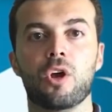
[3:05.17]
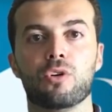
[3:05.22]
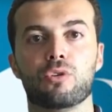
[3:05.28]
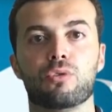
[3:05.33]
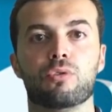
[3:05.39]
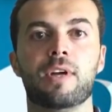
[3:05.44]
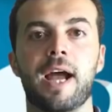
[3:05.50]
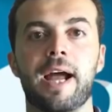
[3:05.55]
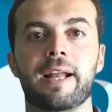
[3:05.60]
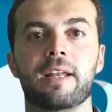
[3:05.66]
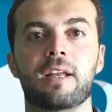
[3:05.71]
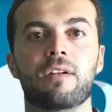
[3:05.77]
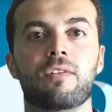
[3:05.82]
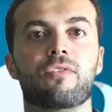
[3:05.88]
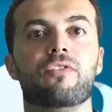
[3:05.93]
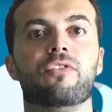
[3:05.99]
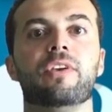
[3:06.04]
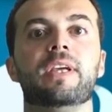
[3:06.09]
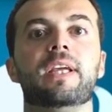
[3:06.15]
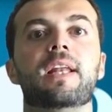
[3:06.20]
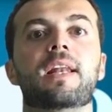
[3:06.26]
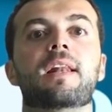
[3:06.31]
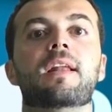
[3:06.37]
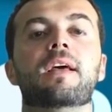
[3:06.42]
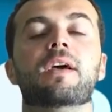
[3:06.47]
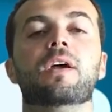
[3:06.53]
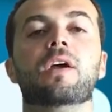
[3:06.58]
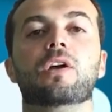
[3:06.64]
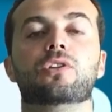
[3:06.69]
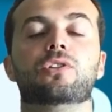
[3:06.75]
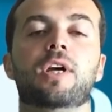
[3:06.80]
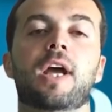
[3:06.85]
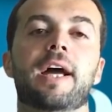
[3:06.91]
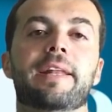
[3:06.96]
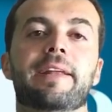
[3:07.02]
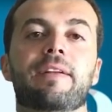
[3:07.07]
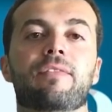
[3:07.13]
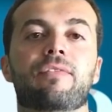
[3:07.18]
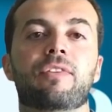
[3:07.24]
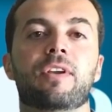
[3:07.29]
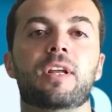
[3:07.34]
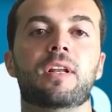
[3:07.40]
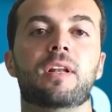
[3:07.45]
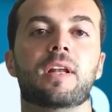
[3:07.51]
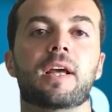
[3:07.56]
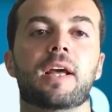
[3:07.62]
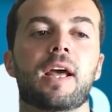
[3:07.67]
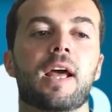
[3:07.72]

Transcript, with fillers: شو يعني الفيل شو يعني الفيل